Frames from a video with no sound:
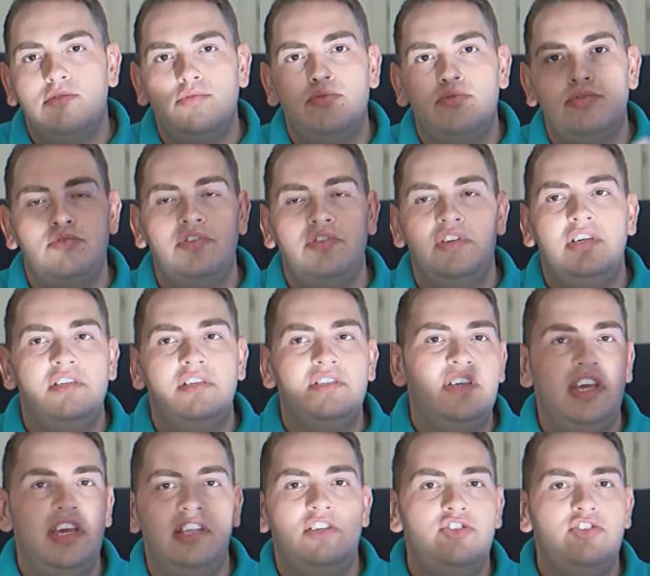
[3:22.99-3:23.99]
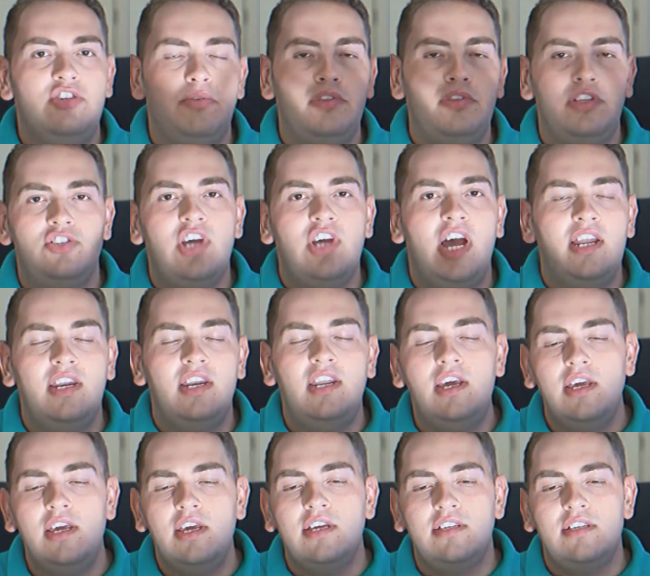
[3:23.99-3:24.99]
Su, sui 16-15
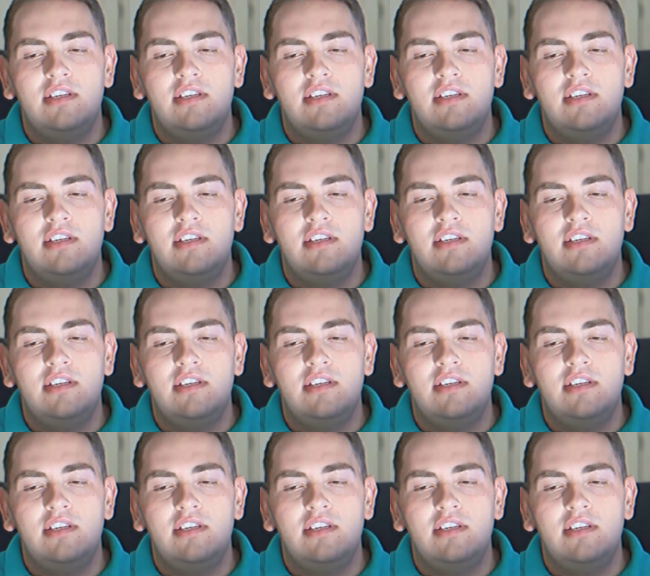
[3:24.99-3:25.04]
anni,